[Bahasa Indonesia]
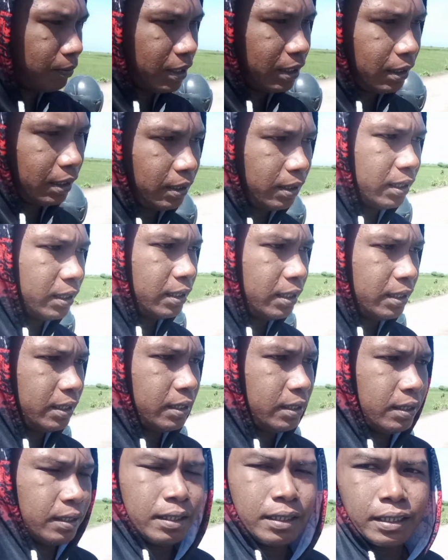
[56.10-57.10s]
begini
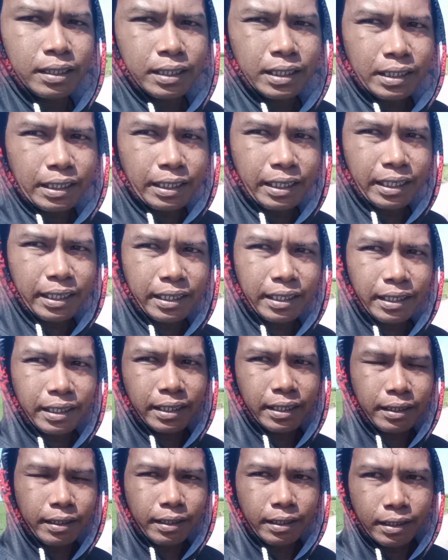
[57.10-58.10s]
jadi
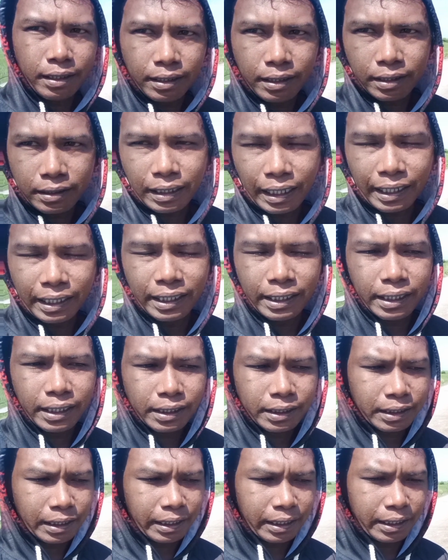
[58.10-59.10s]
eh, tadi
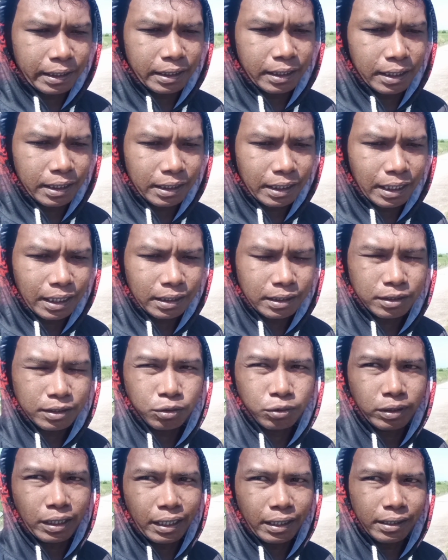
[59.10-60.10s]
saya jalan-jalan ke
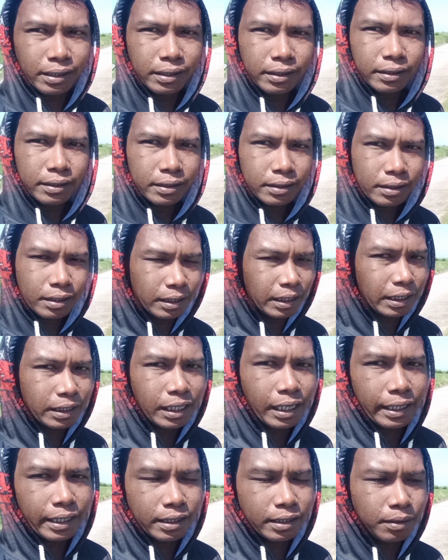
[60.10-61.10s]
sungai
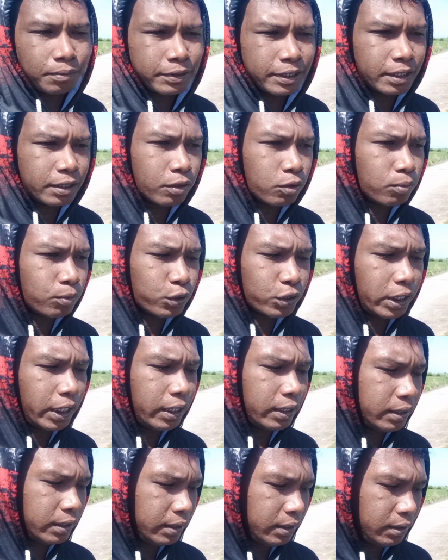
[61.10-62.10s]
ternyata airnya masih kerubus ya
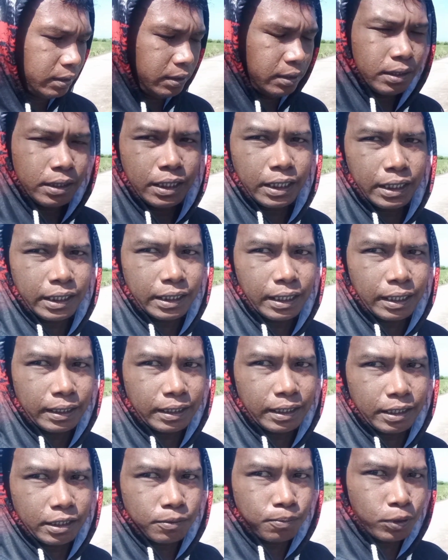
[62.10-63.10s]
jadi kita
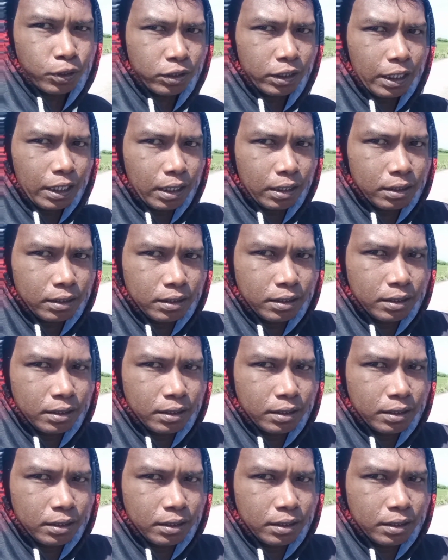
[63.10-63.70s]
cari spot yang